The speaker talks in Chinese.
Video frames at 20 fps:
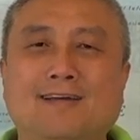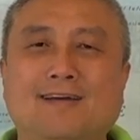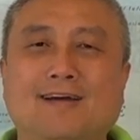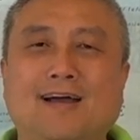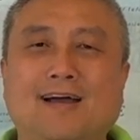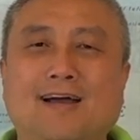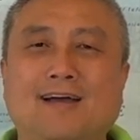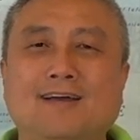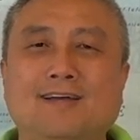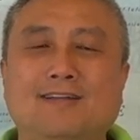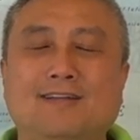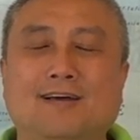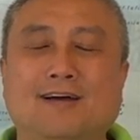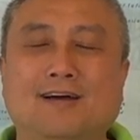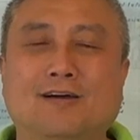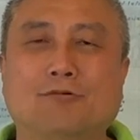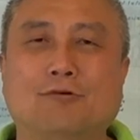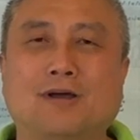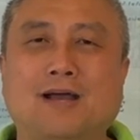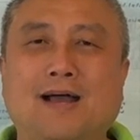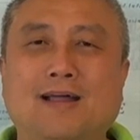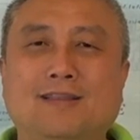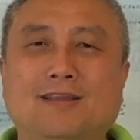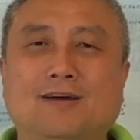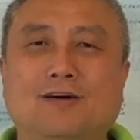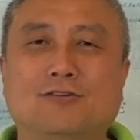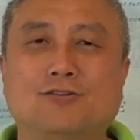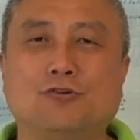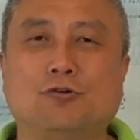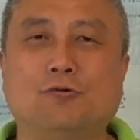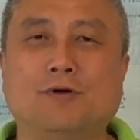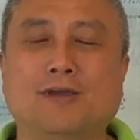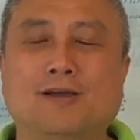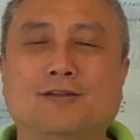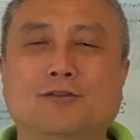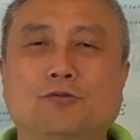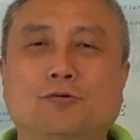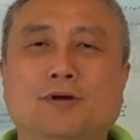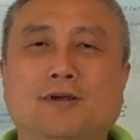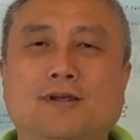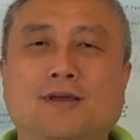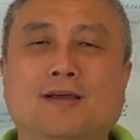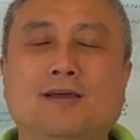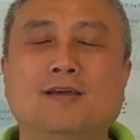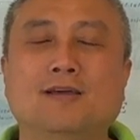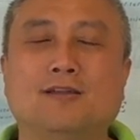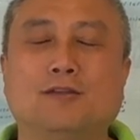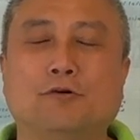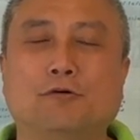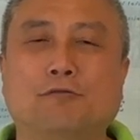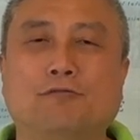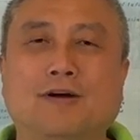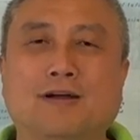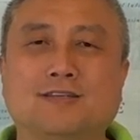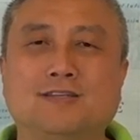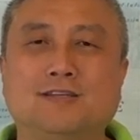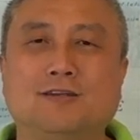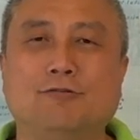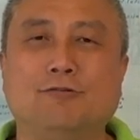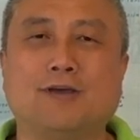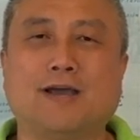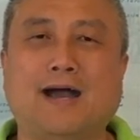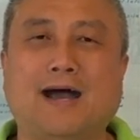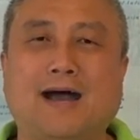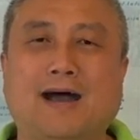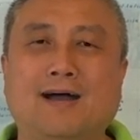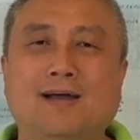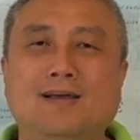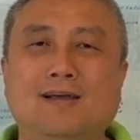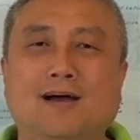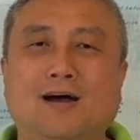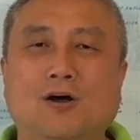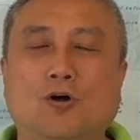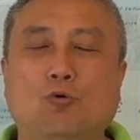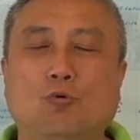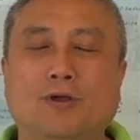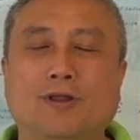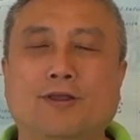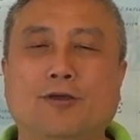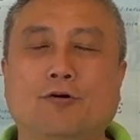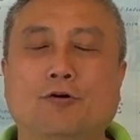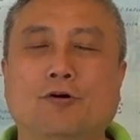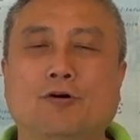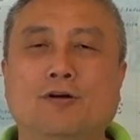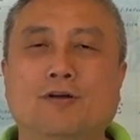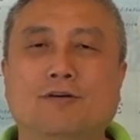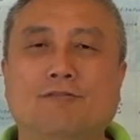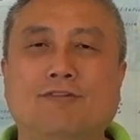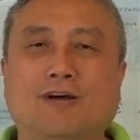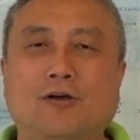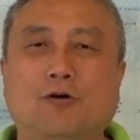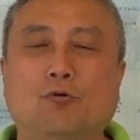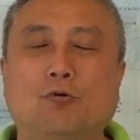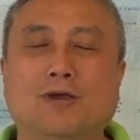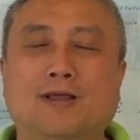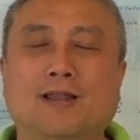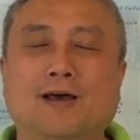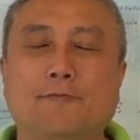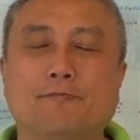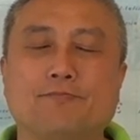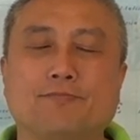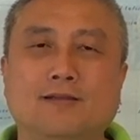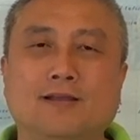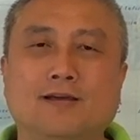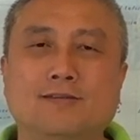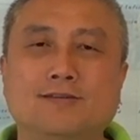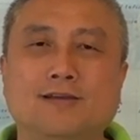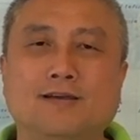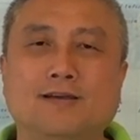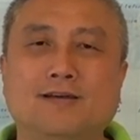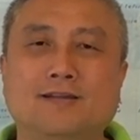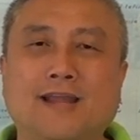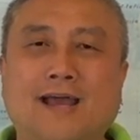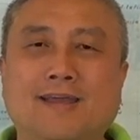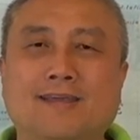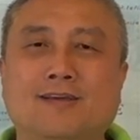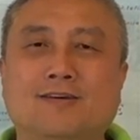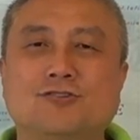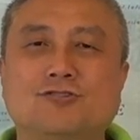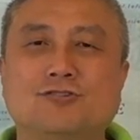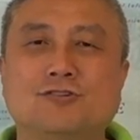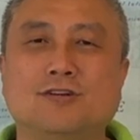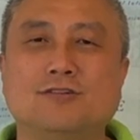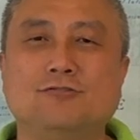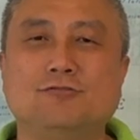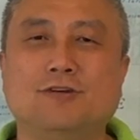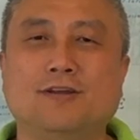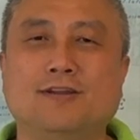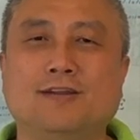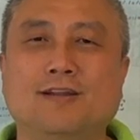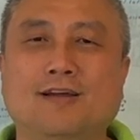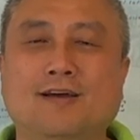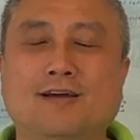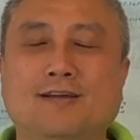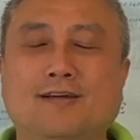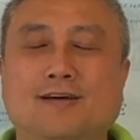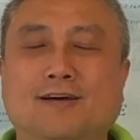哎，那我看到周围很多人都放弃绿卡啊，回流返回了。那这个哪一个是正确的呢？